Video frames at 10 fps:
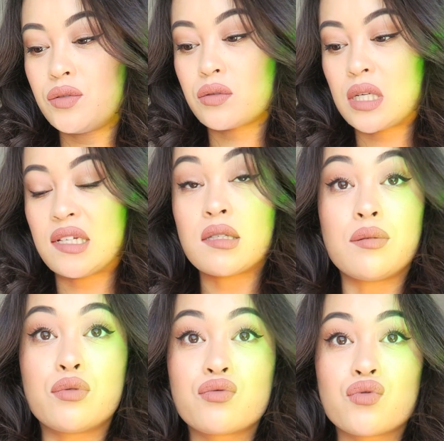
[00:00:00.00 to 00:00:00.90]
Donc là,
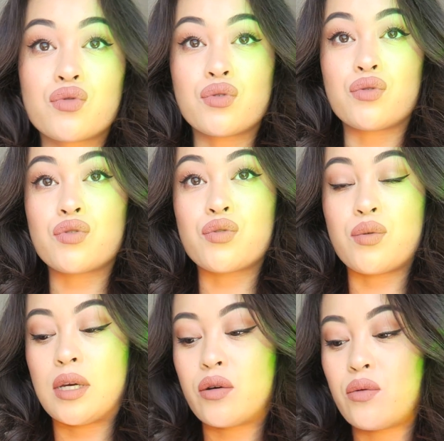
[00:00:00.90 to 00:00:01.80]
c'est bon, je
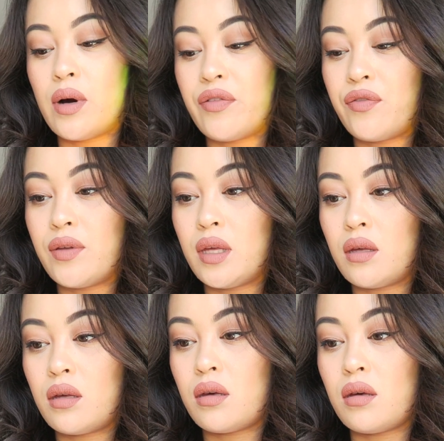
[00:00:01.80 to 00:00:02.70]
suis
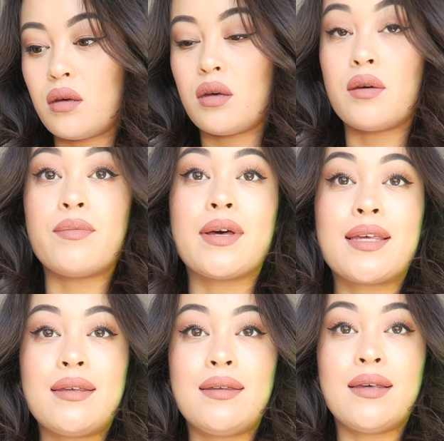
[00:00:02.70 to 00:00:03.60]
coiffée,
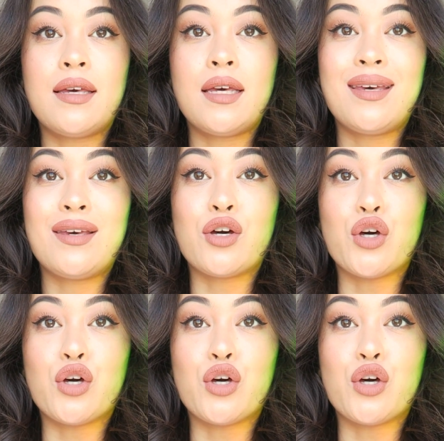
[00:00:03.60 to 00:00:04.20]
maquillée.